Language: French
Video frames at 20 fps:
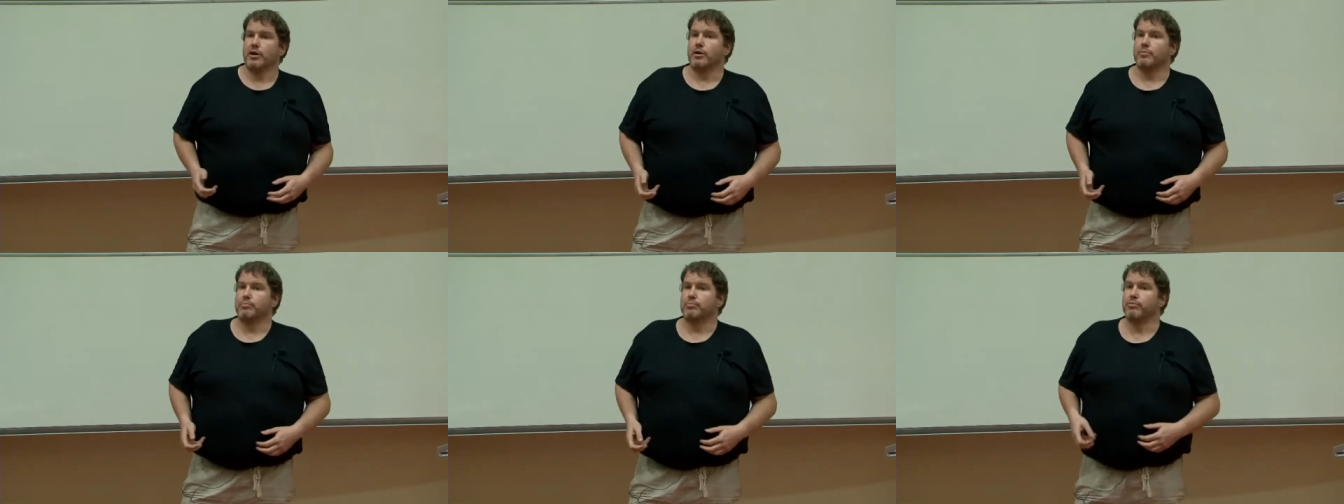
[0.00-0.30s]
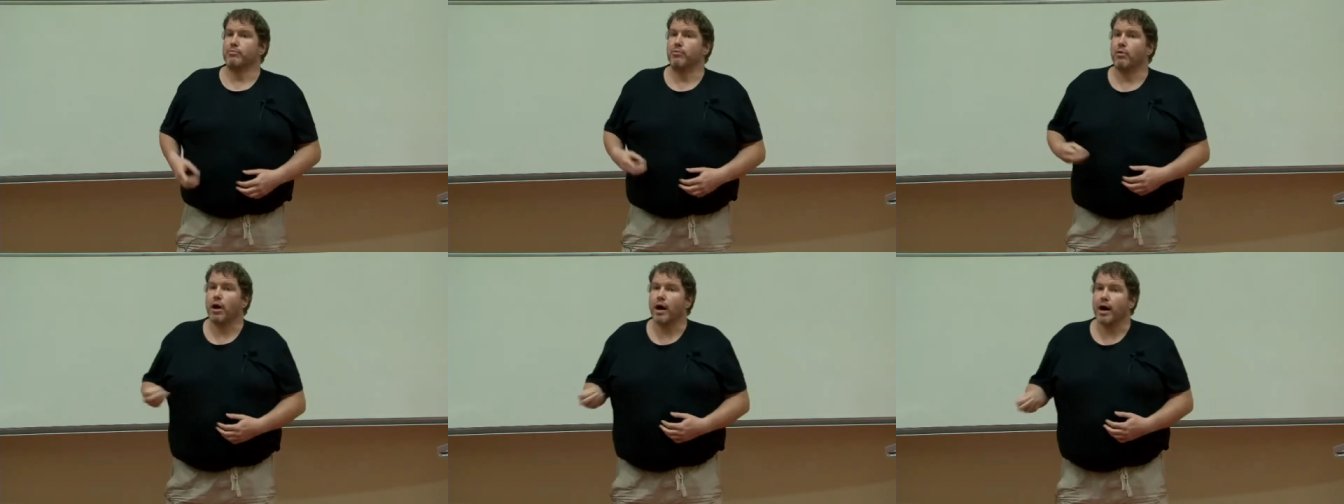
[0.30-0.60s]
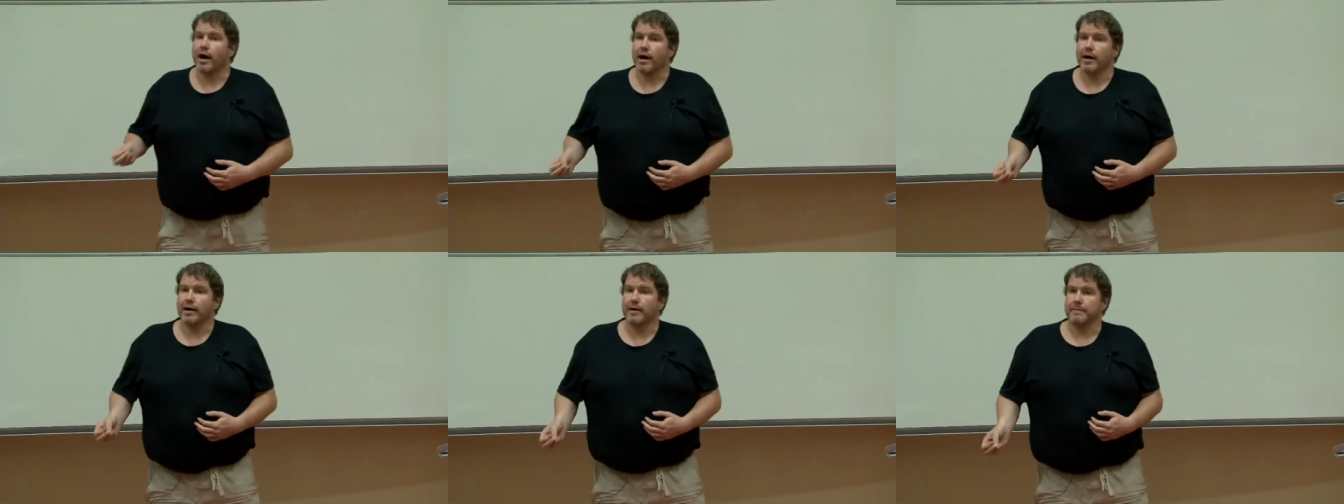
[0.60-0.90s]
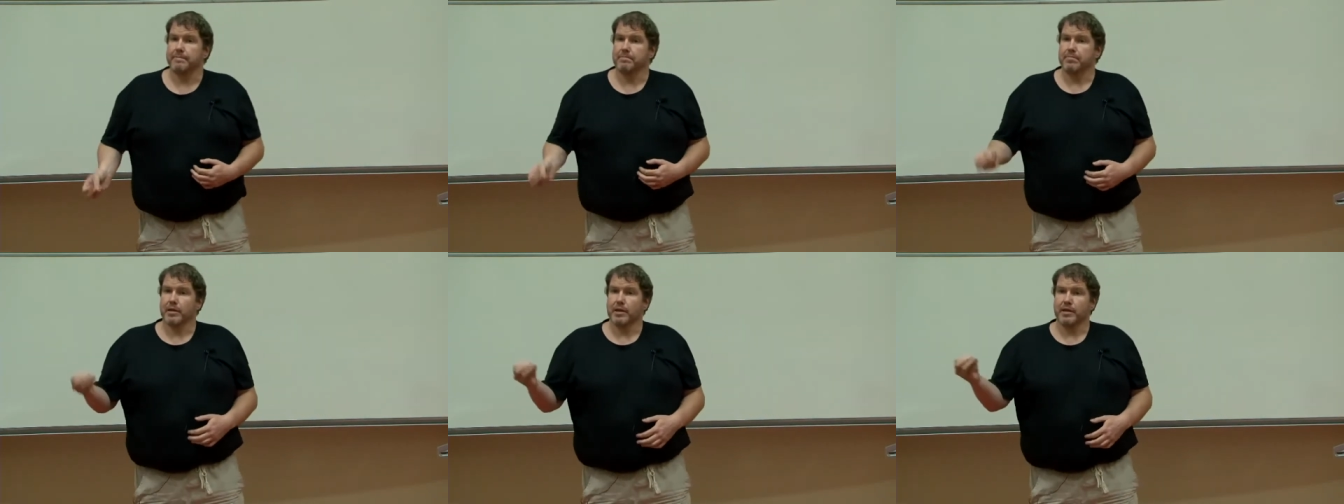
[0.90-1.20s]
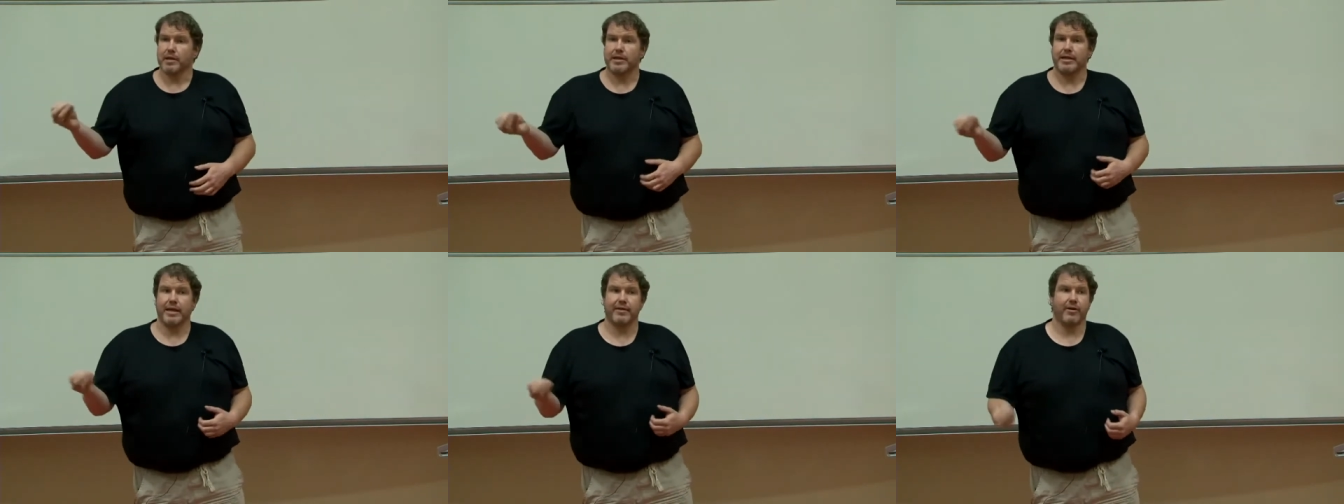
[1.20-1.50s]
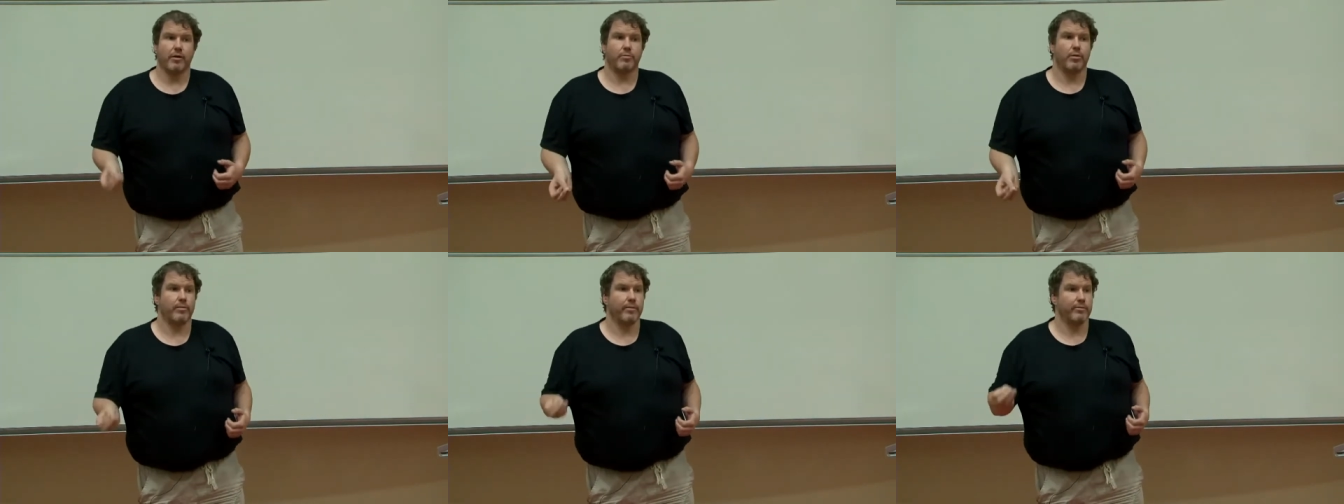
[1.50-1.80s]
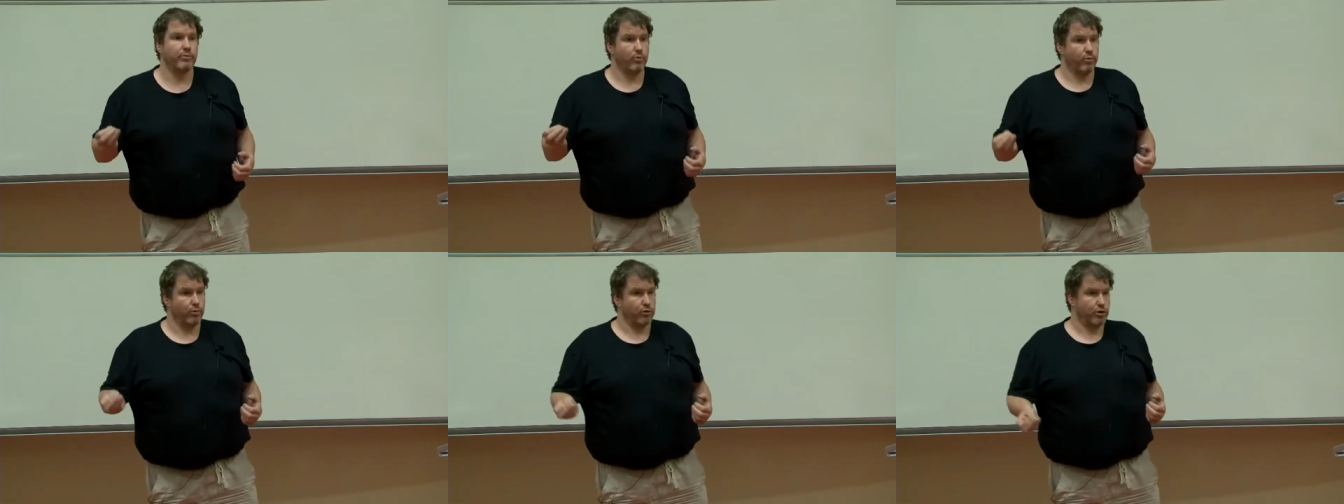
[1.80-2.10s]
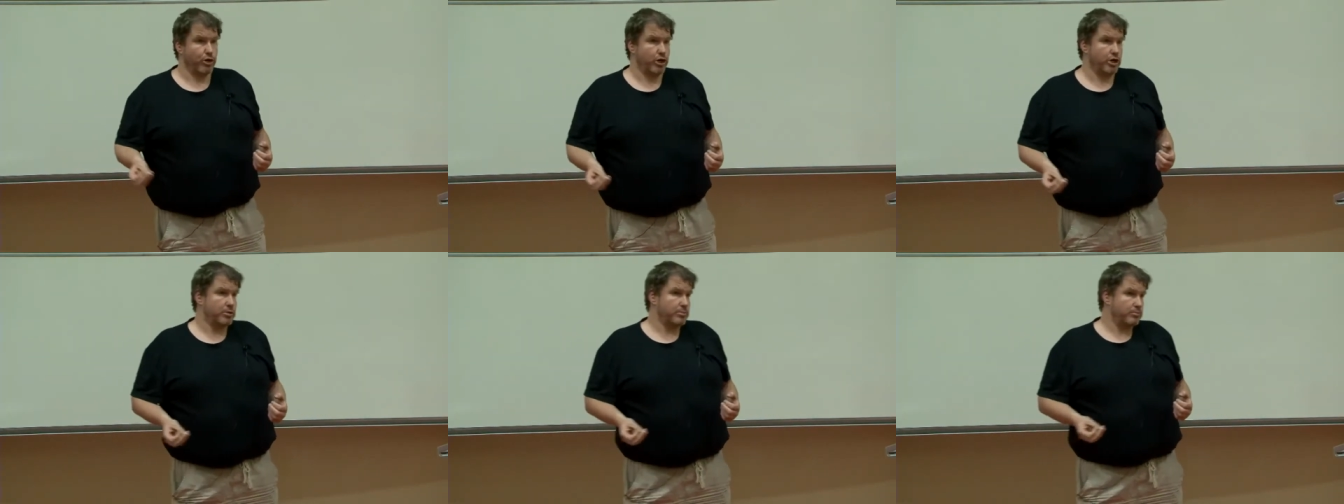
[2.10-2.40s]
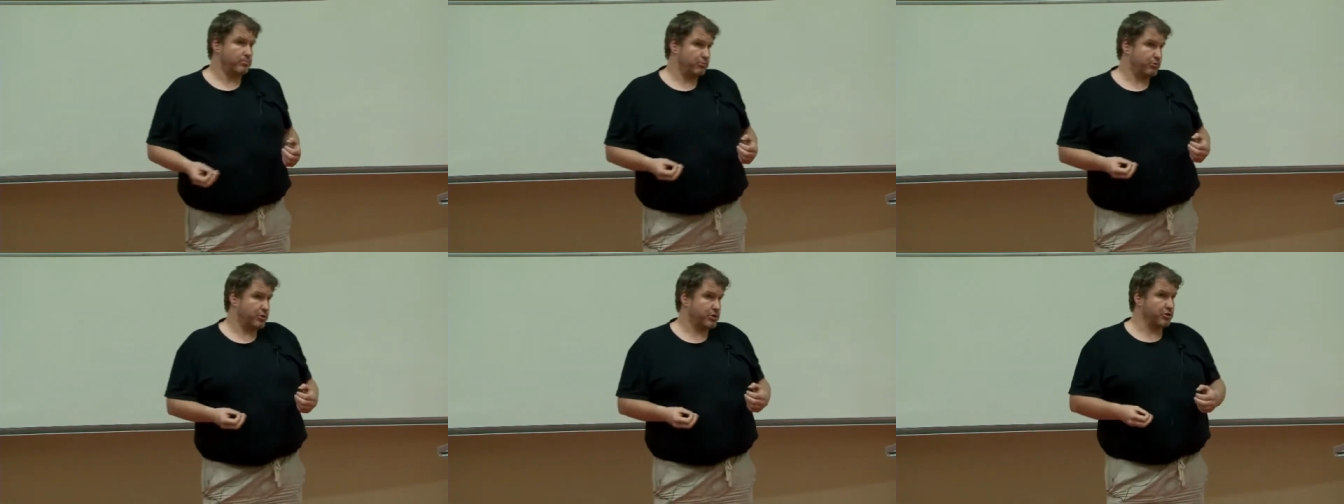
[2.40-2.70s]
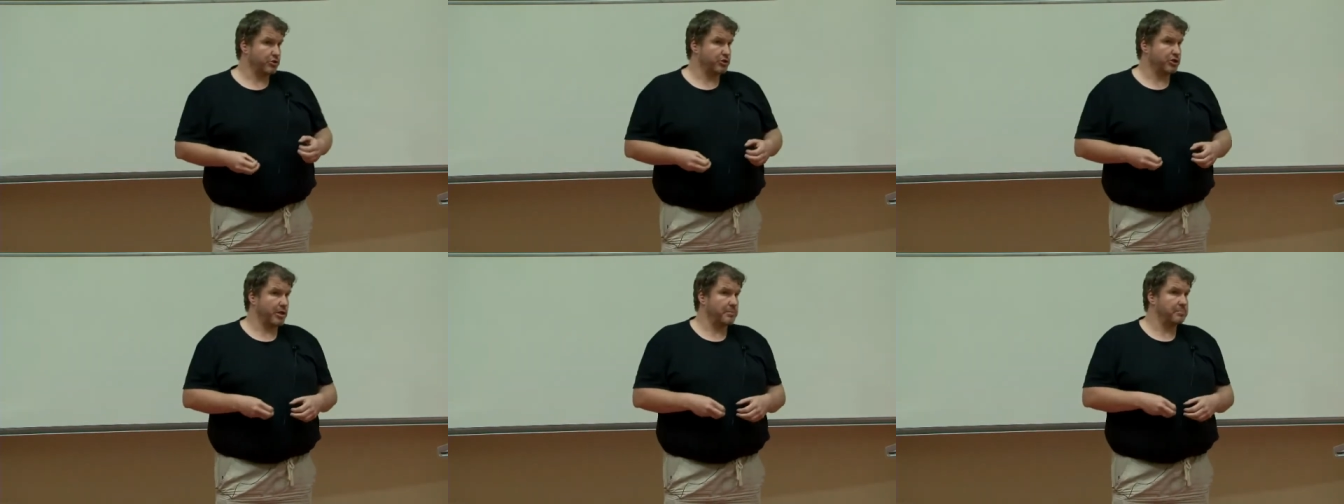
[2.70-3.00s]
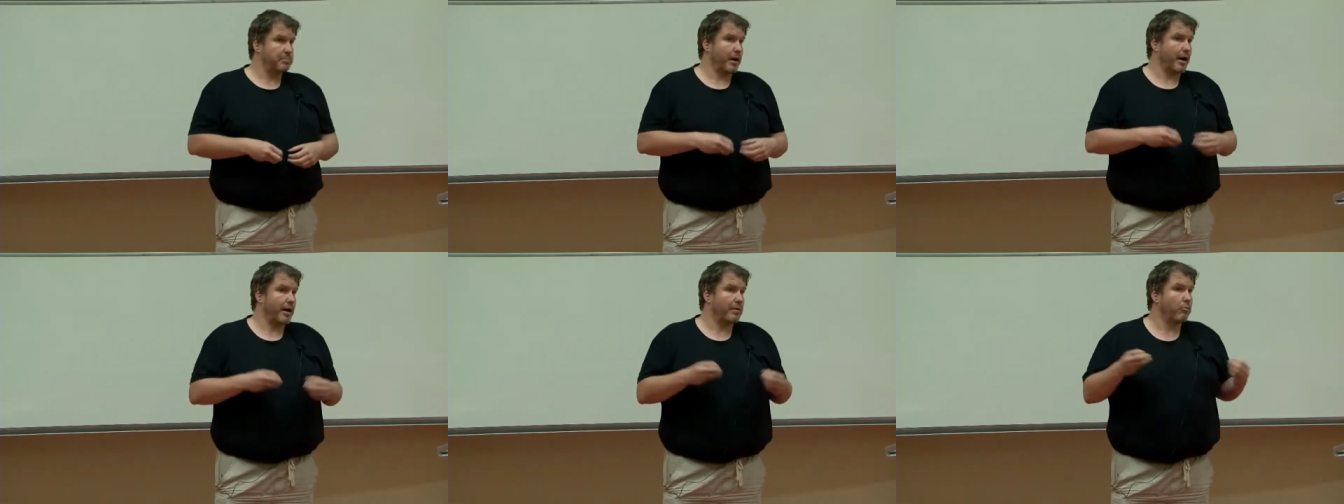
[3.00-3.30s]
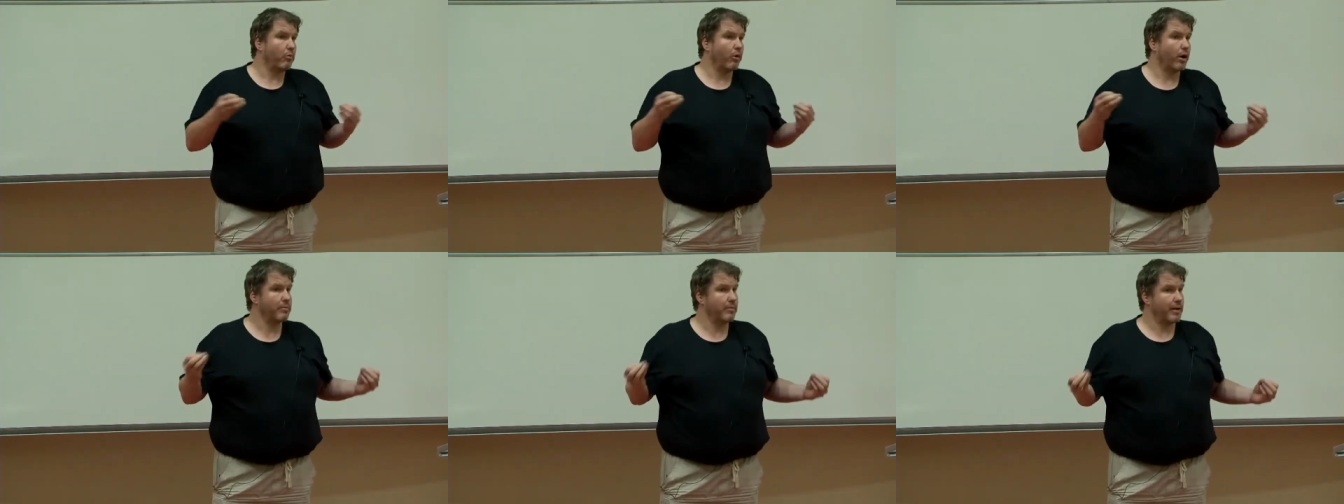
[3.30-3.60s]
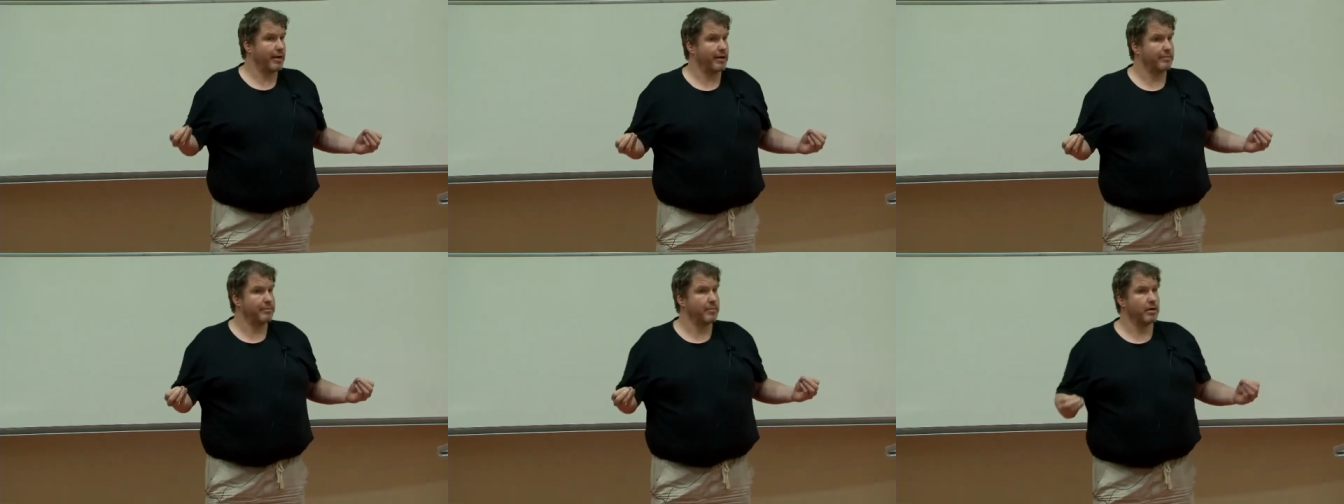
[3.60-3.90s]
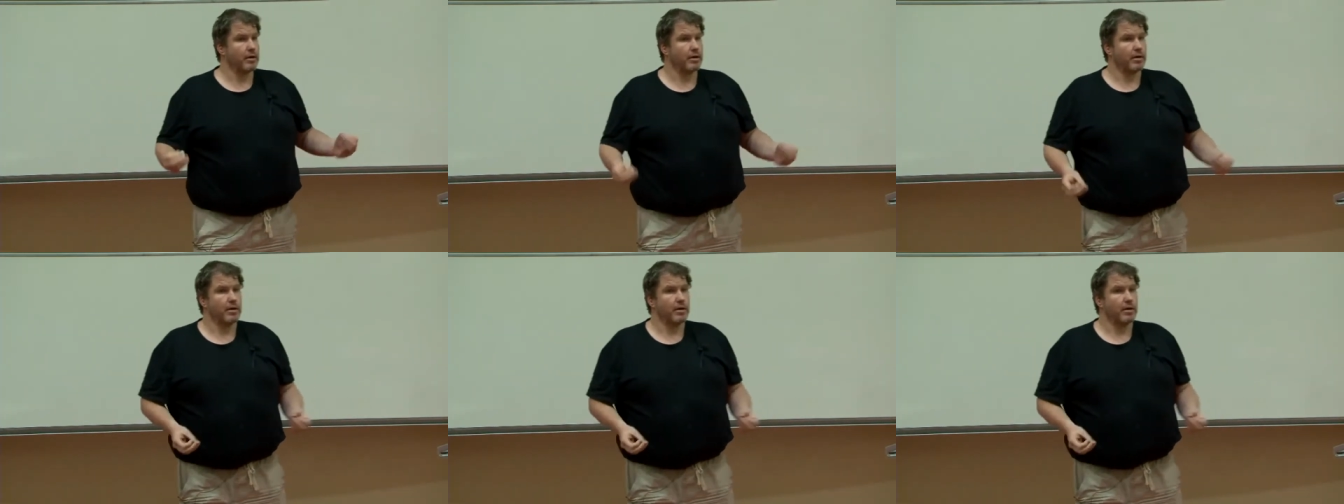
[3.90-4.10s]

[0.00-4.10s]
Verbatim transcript: pu voir qu'il y avait un problème de mon code, puisque je n'ai pas moi-même